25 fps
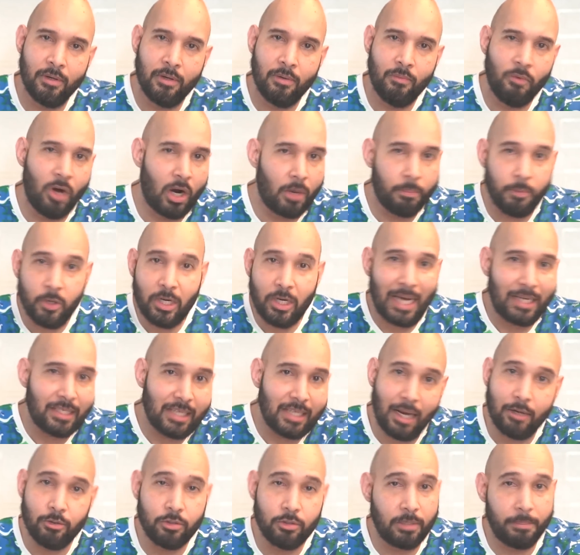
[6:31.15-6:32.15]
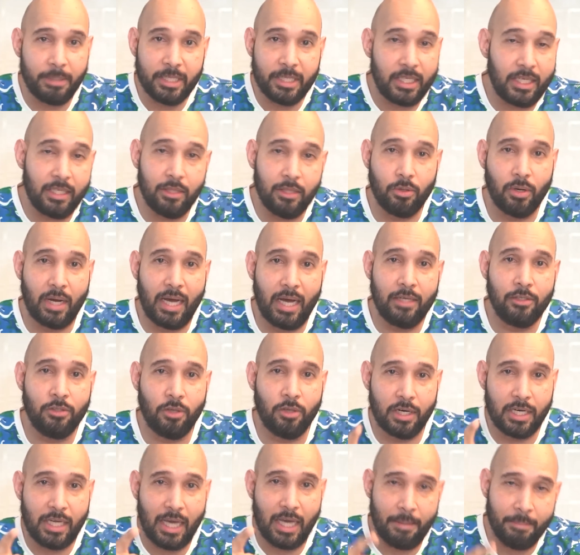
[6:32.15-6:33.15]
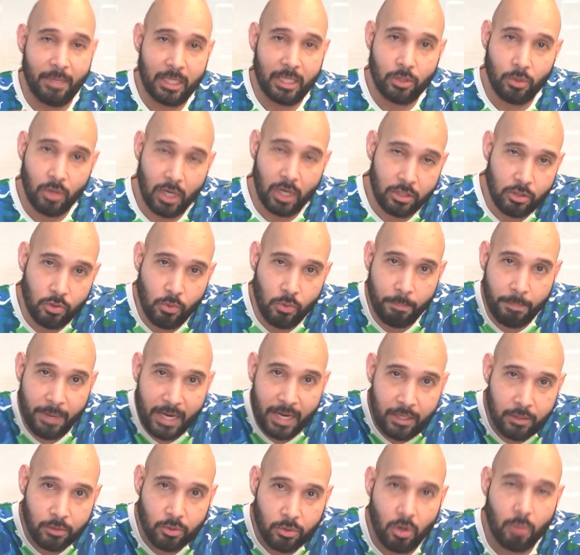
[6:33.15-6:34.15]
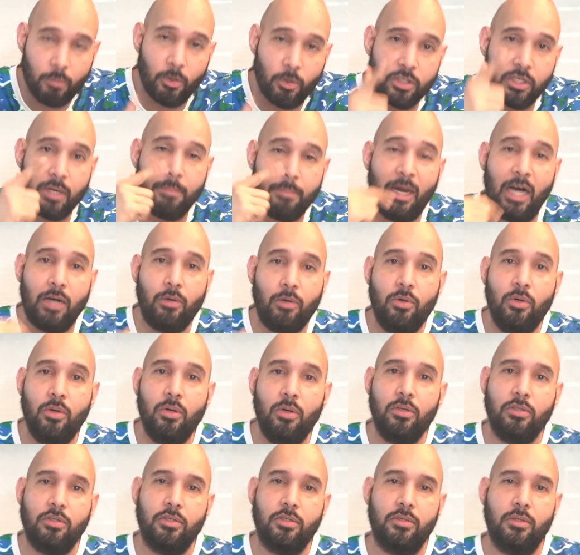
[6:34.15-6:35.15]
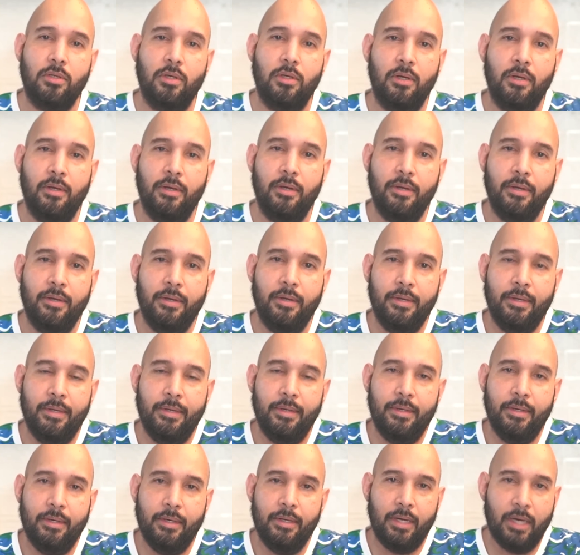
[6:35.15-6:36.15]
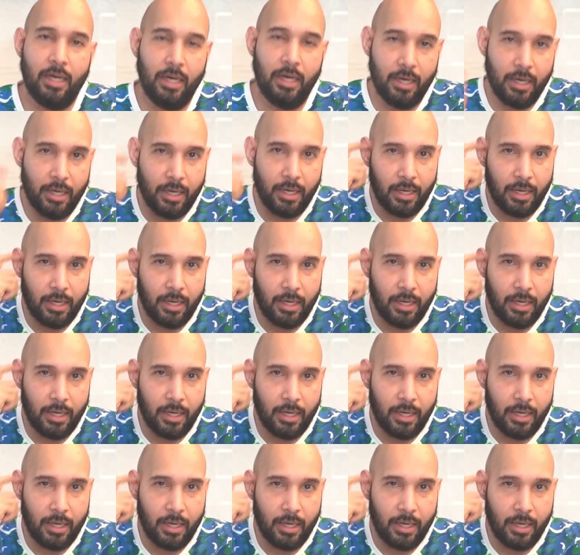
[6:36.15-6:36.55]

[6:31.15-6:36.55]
Walaupun nggak selalu seperti itu kan, Jordi Amat tuh kasih umpan terobosan bagus ke